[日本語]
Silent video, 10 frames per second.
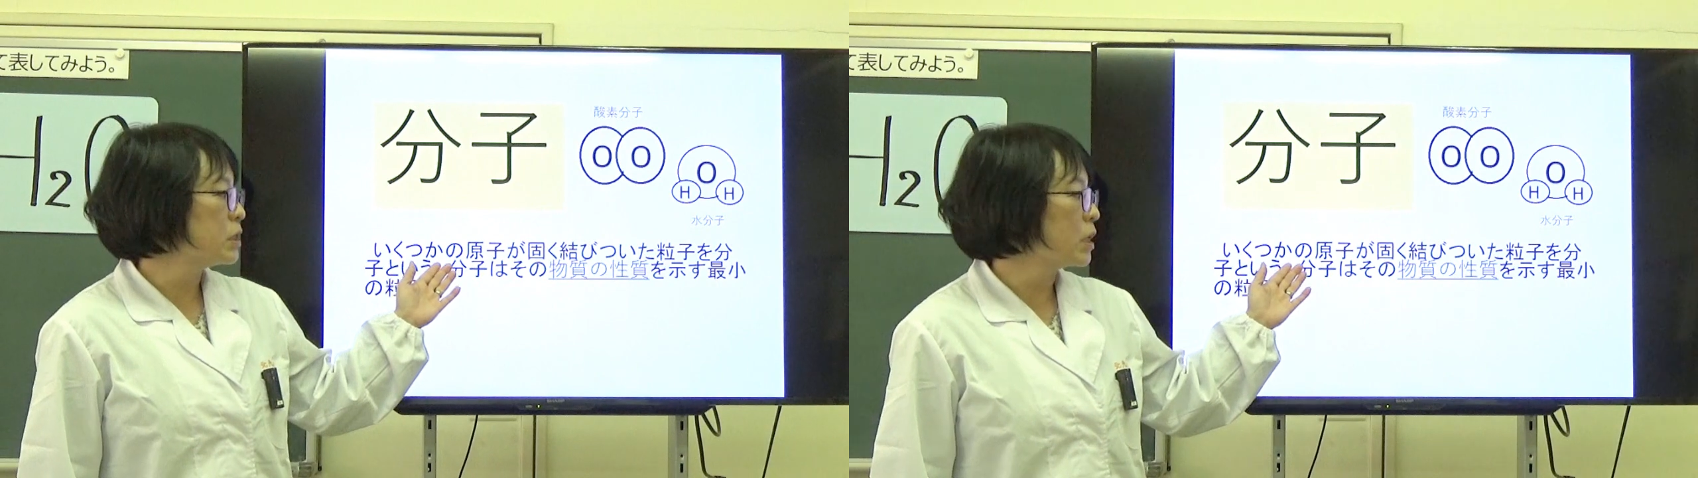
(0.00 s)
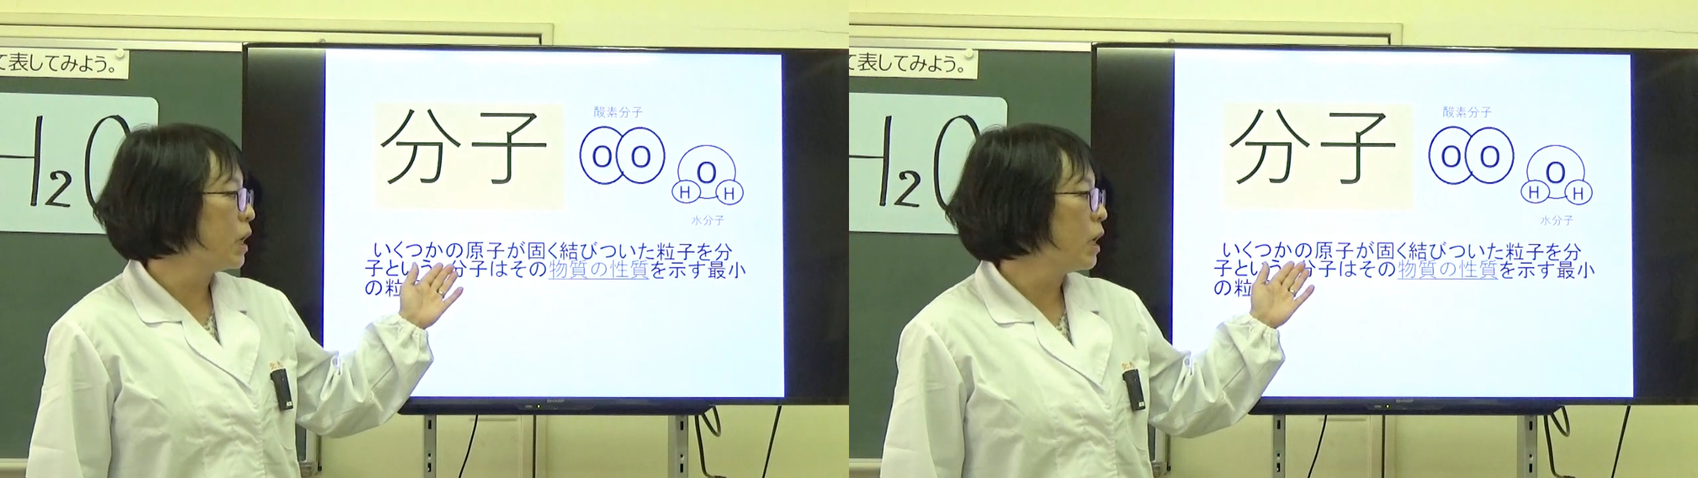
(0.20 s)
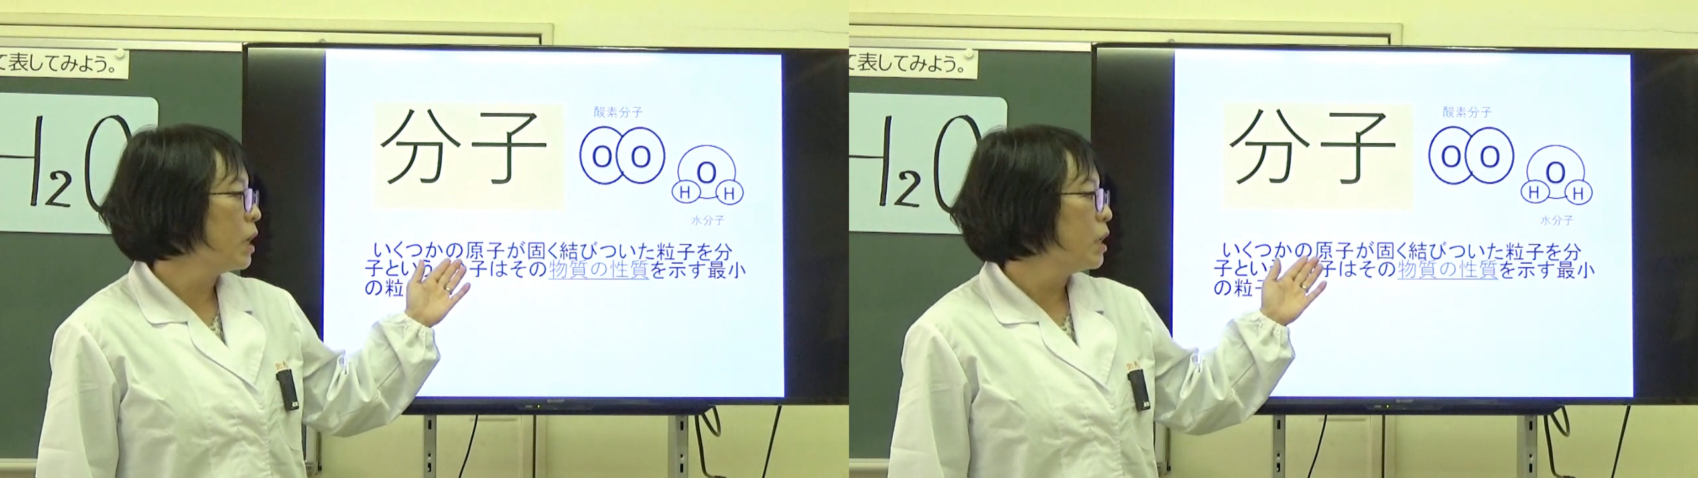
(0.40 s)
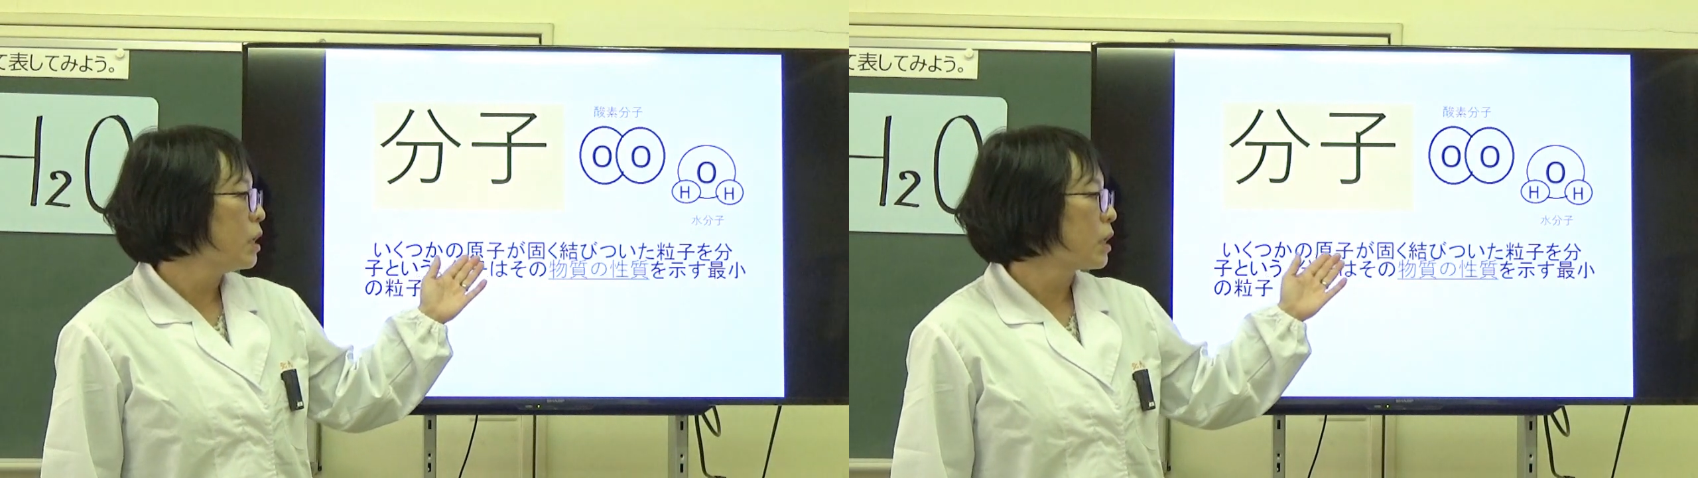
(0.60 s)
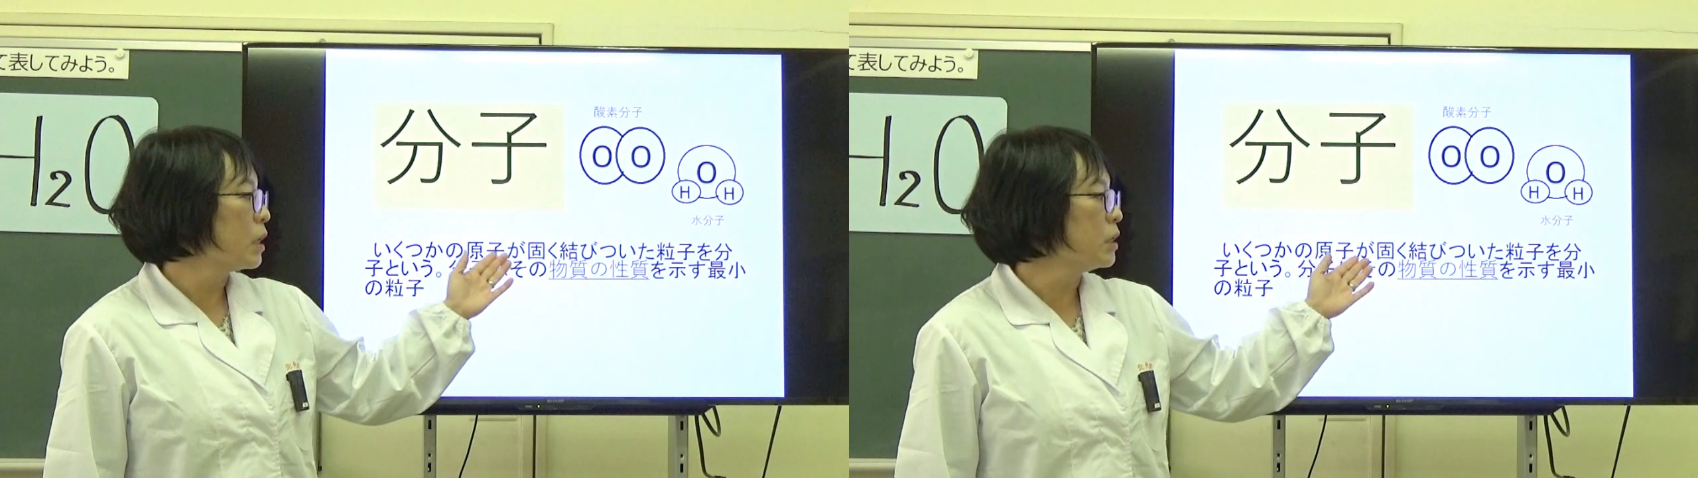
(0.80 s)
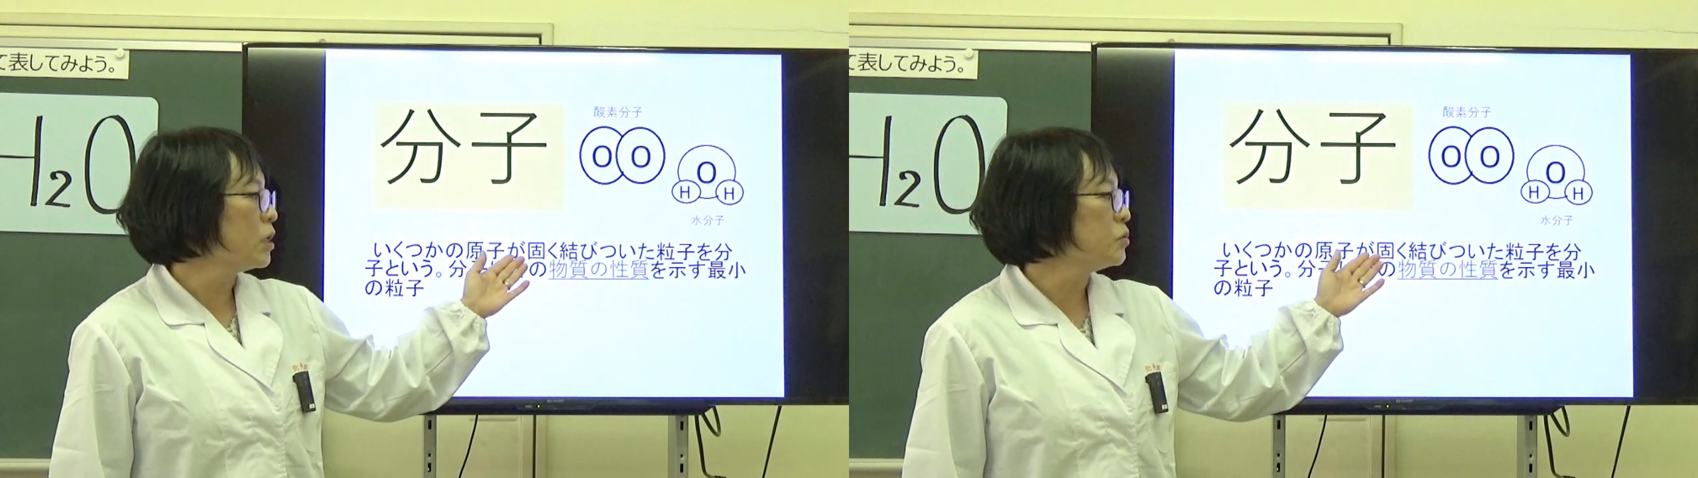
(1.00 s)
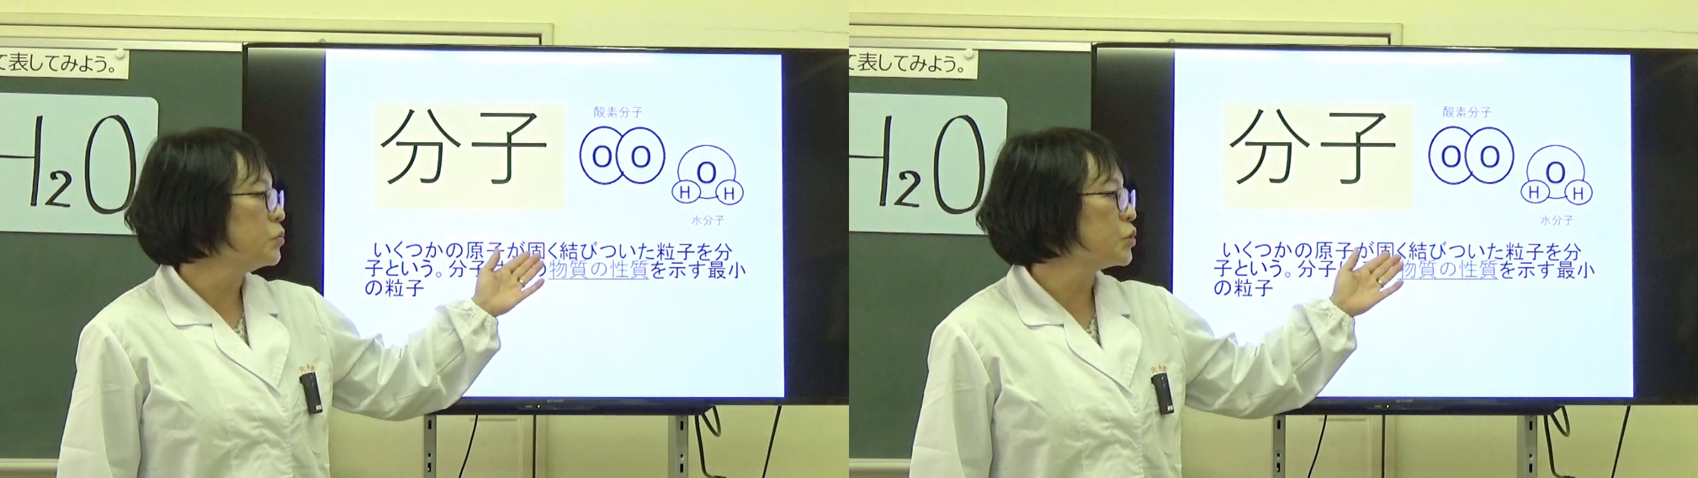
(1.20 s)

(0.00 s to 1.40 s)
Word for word: 子が固く